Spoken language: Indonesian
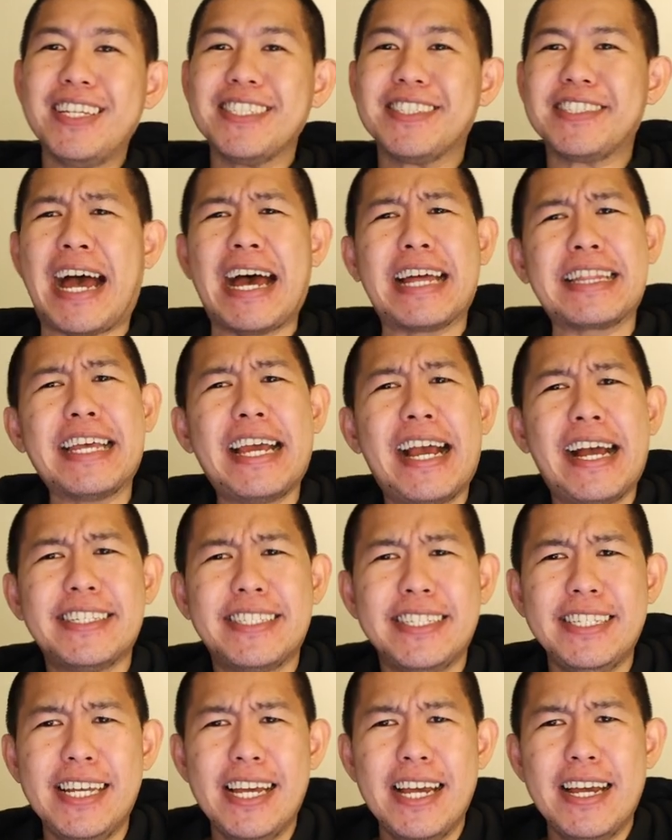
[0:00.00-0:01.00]
saatnya gak
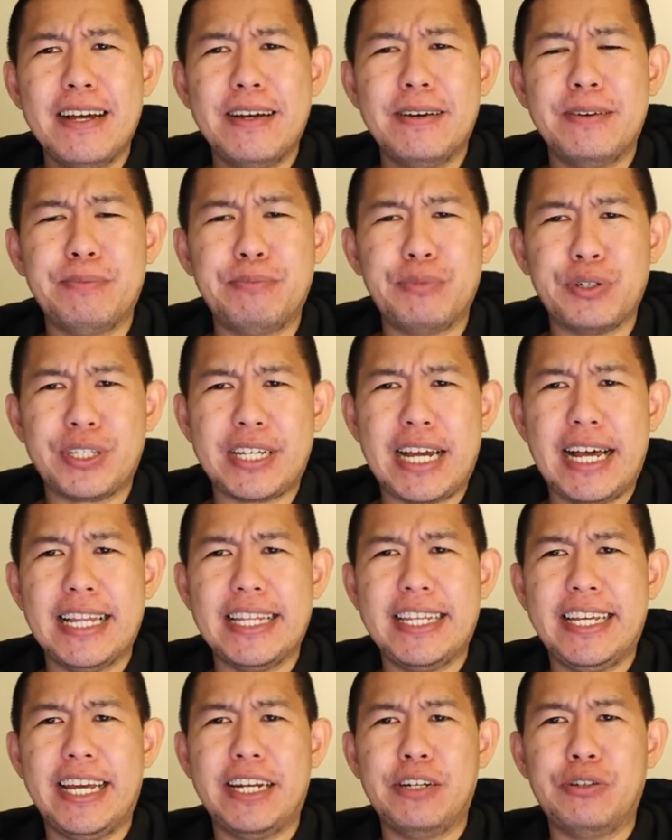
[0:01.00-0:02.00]
sih menurut
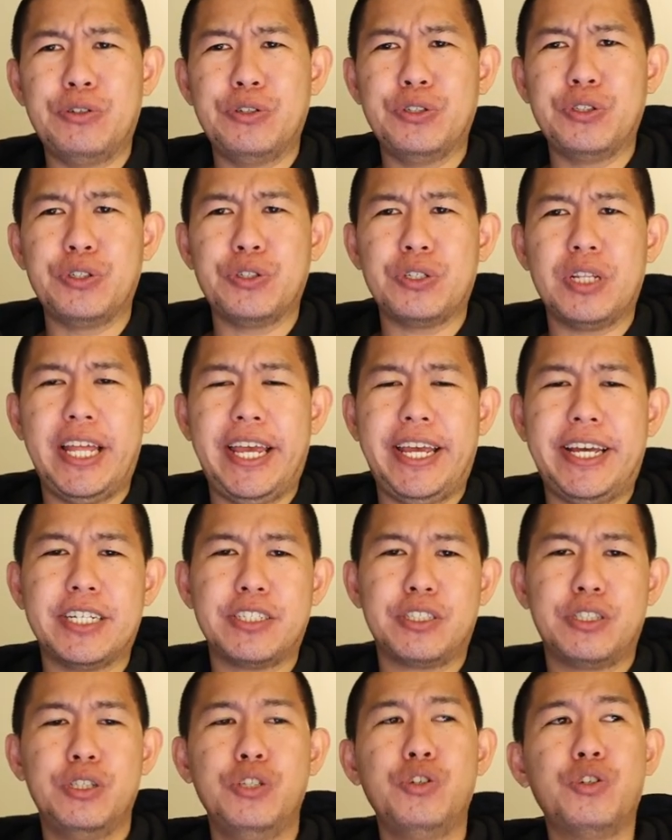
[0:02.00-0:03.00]
kalian untuk
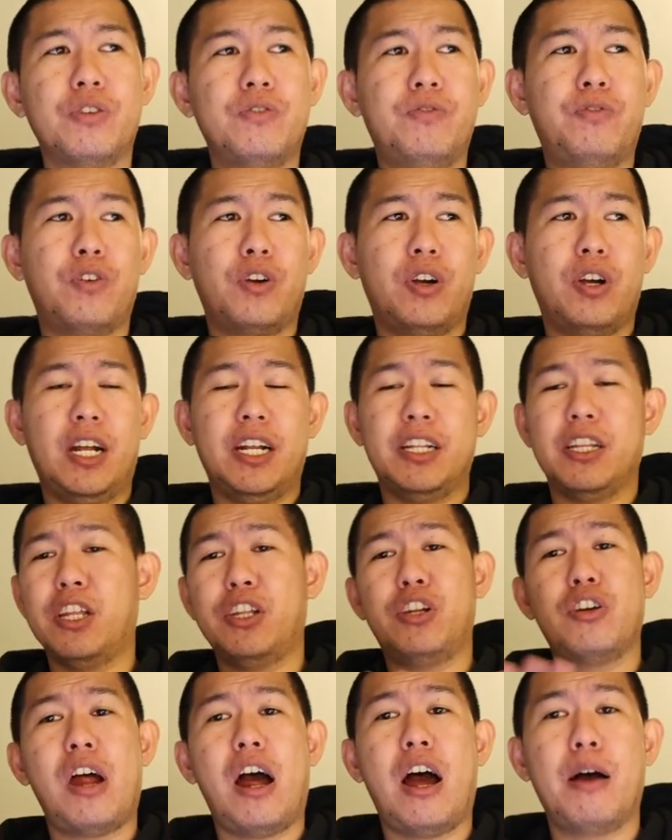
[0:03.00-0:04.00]
Lakers look for
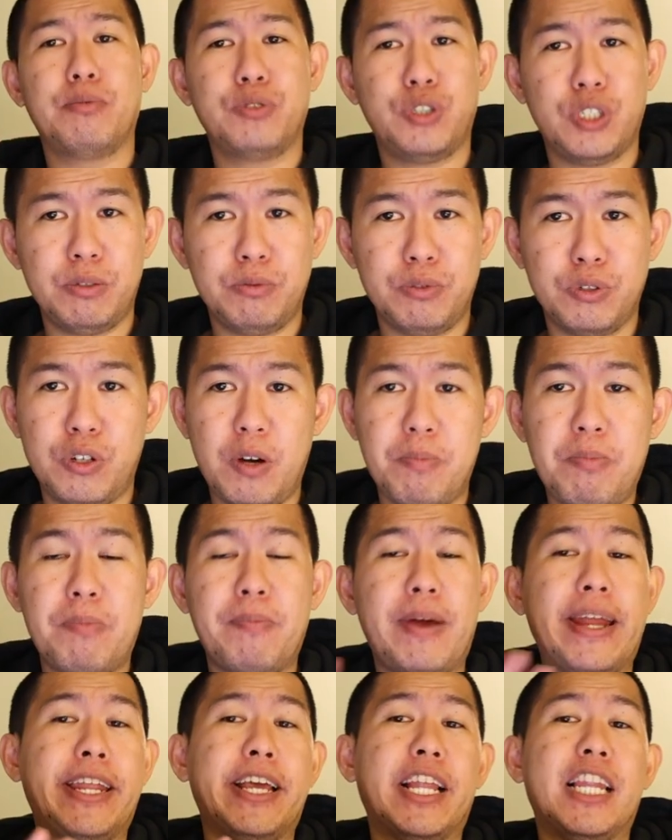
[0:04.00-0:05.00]
another option menurut gue
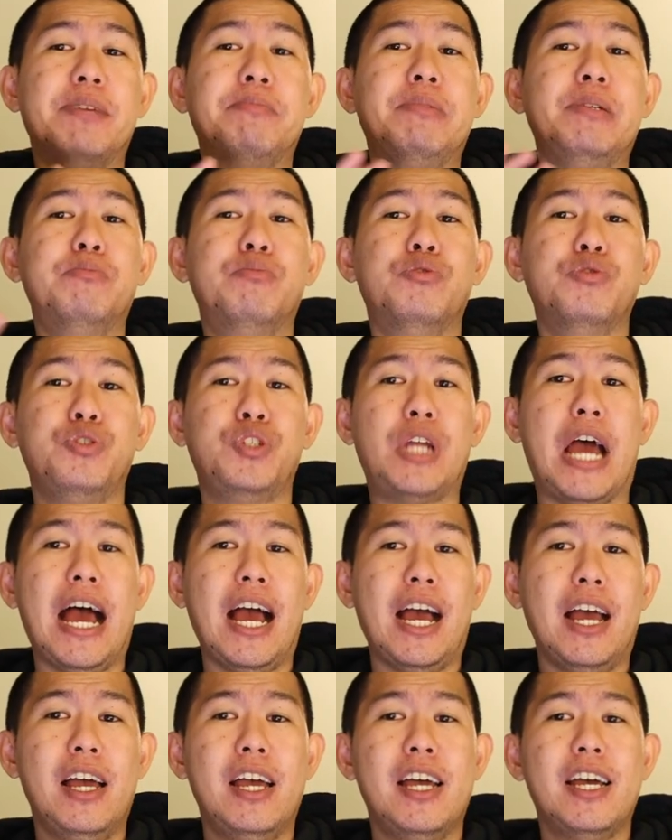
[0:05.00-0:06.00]
pemain yang lebih
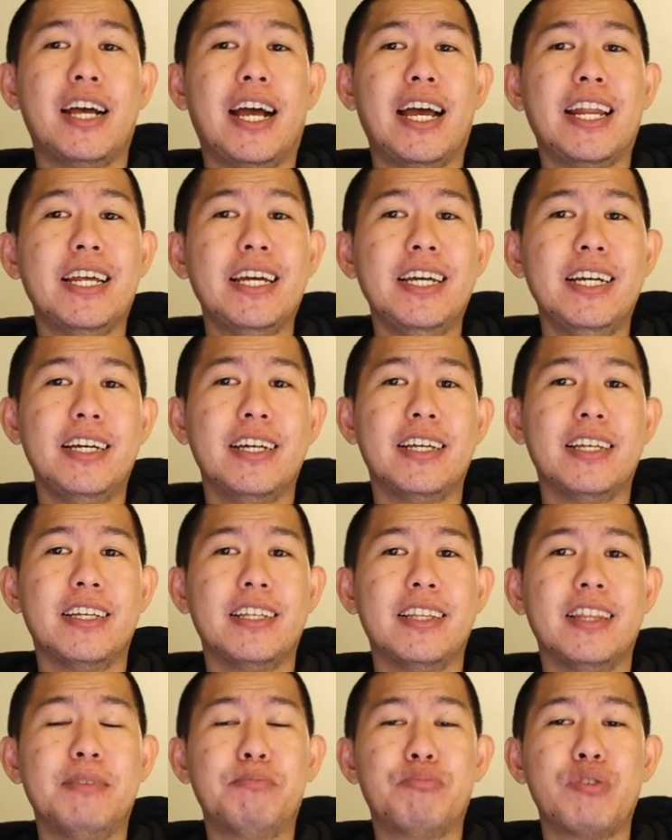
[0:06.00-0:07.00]
muda karena
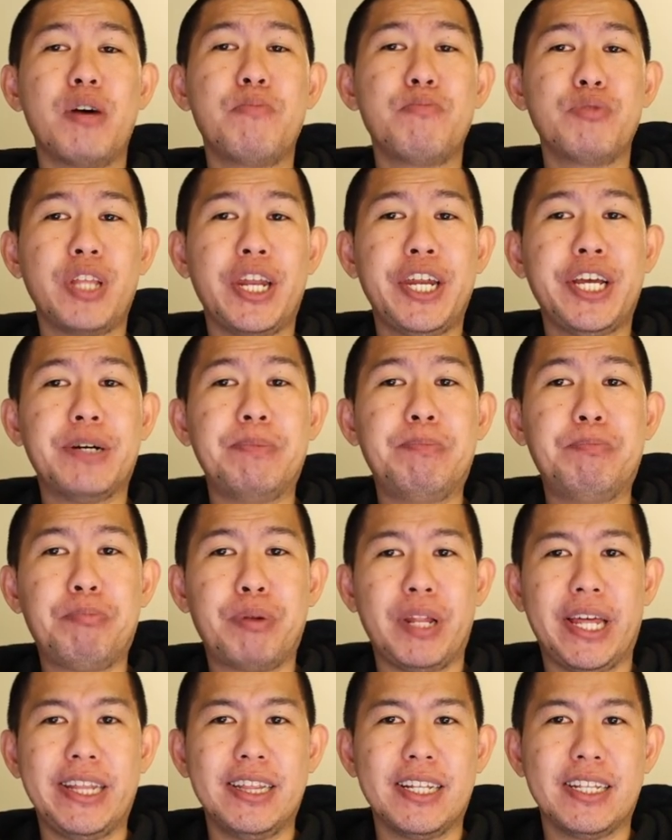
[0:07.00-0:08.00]
LeBron pun tadi
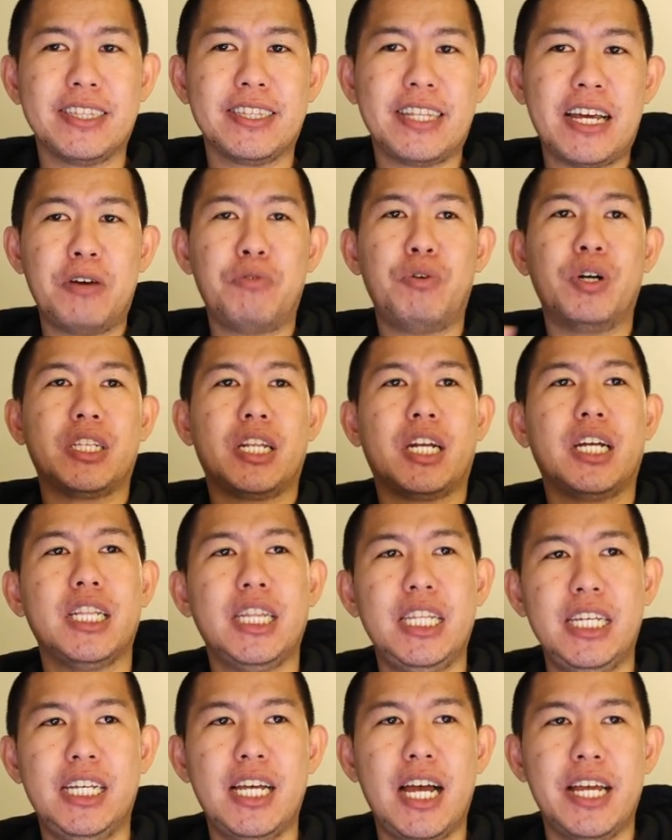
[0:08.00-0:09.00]
komplain tentang kuarter
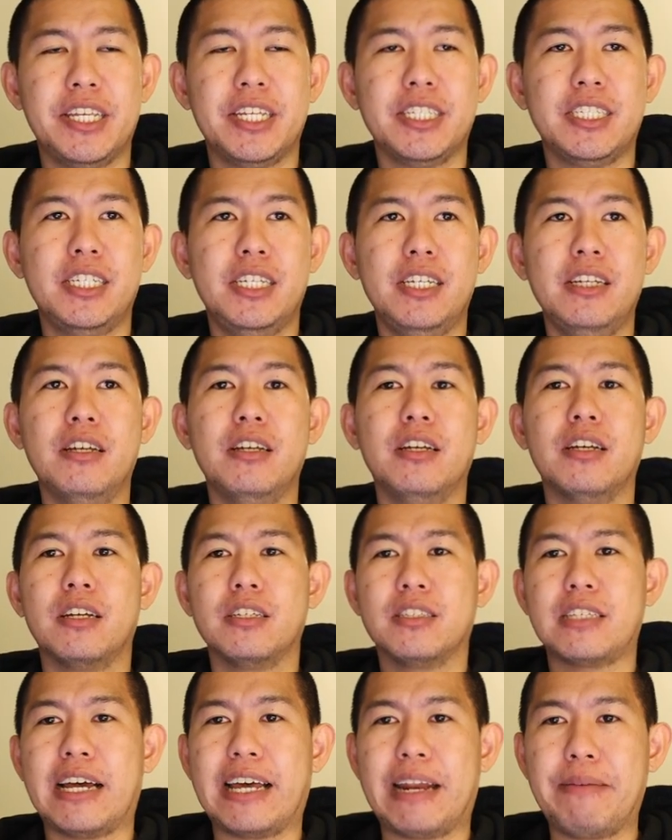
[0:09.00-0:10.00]
ketiganya si
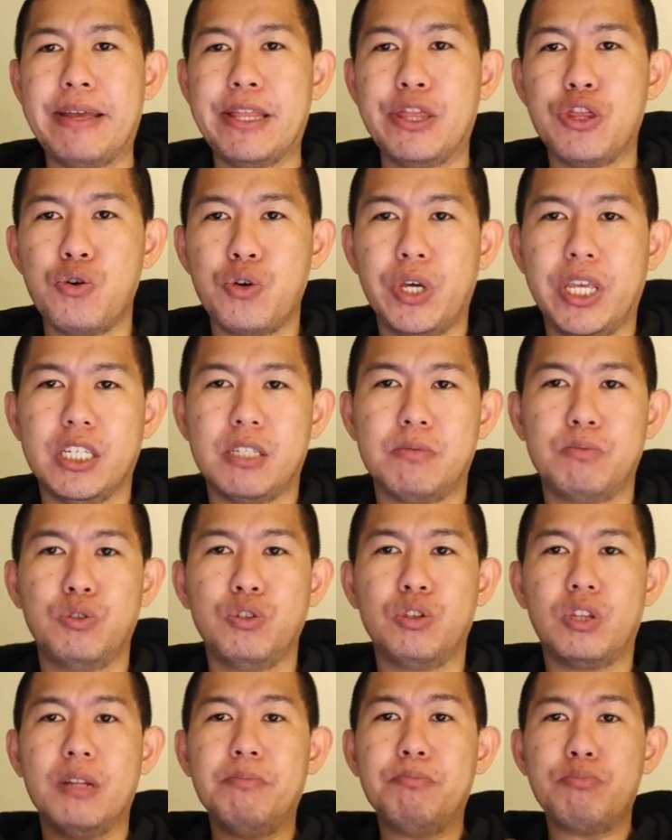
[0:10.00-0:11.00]
Sacramento Kings.
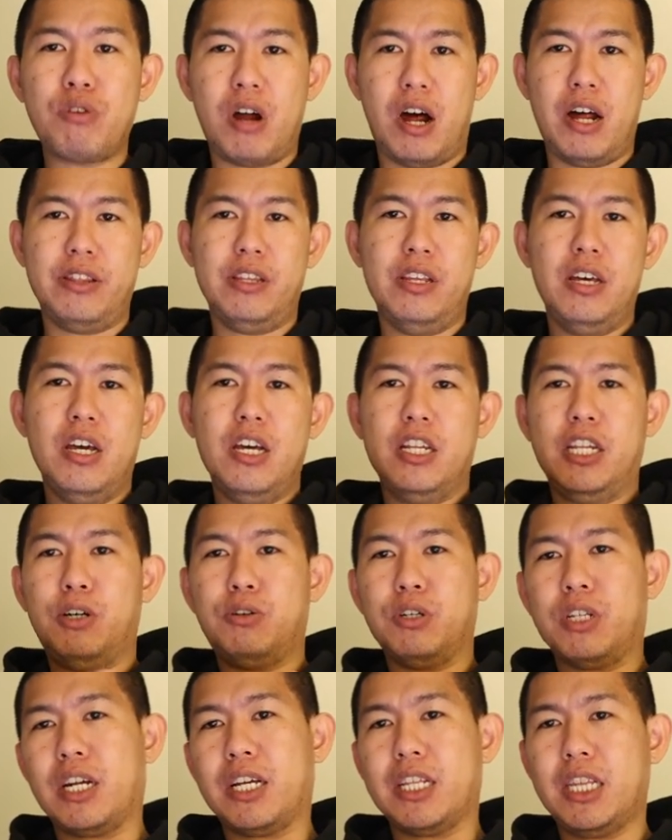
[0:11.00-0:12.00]
Menurut LeBron, di
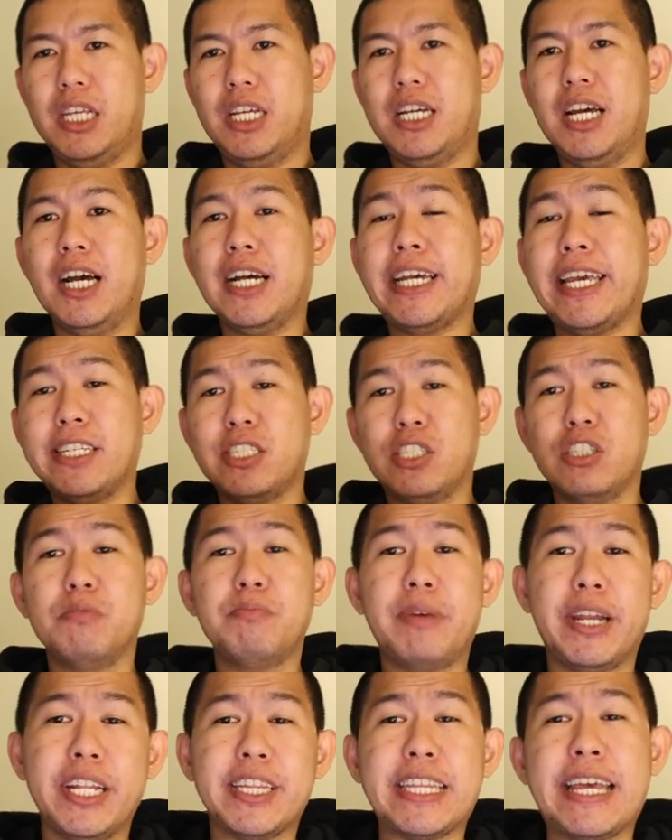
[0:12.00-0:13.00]
kuarter ketiga Kings itu
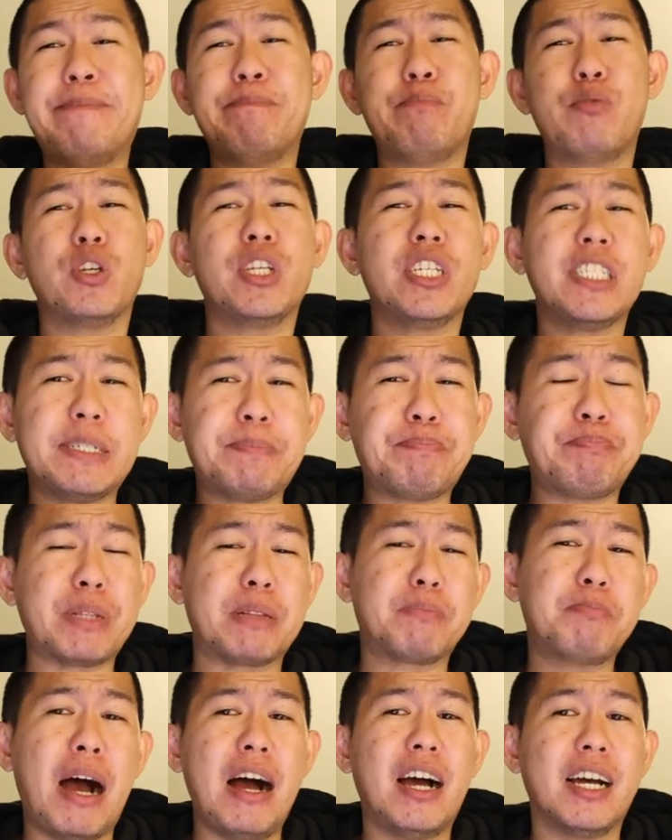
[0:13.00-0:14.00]
mainnya temponya
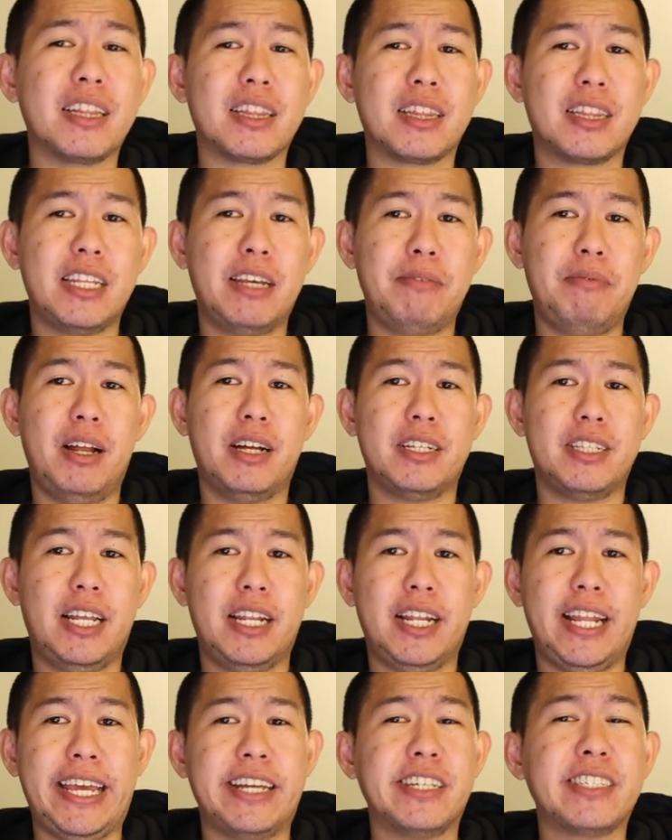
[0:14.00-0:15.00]
cepet banget, dia bilang.
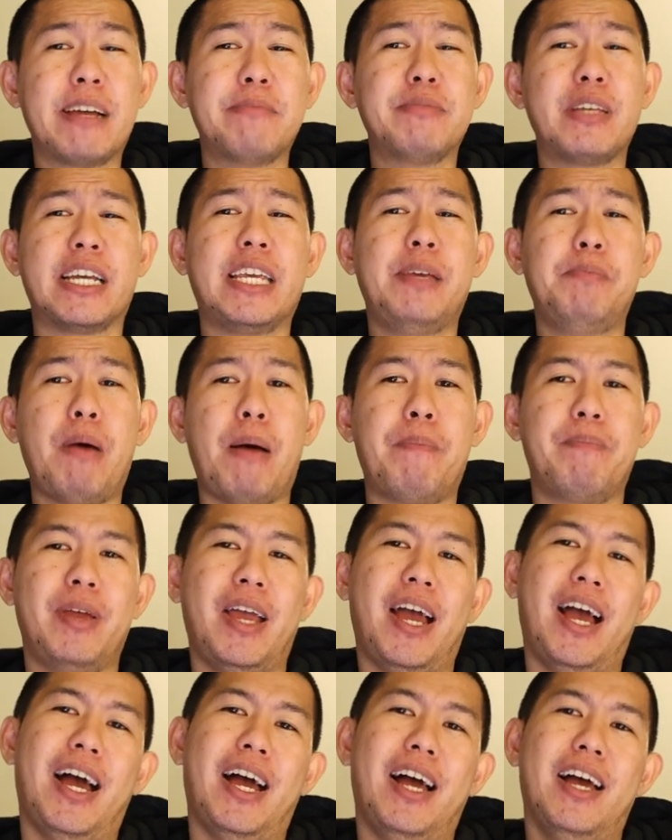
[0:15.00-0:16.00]
Dan Lakers nggak bisa keep up
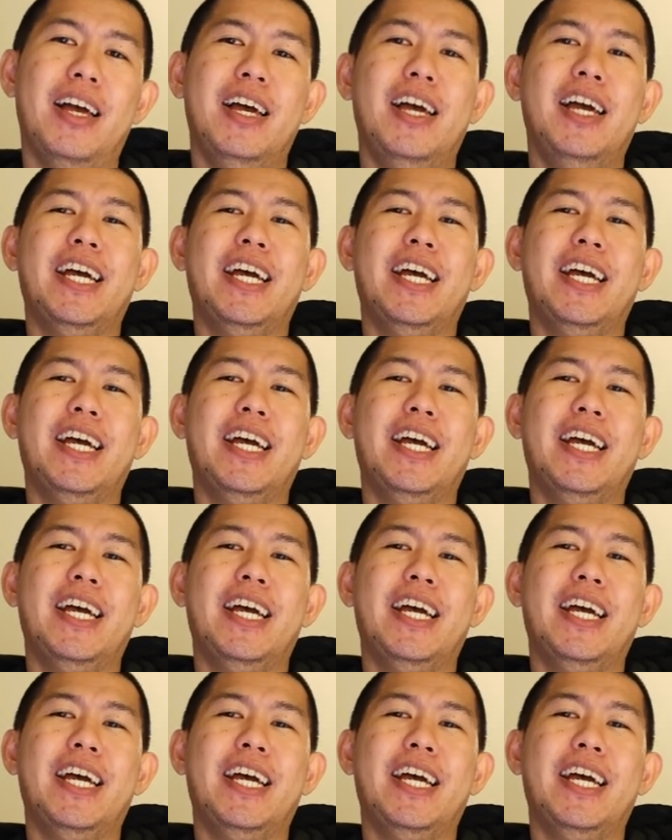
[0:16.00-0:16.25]
ya.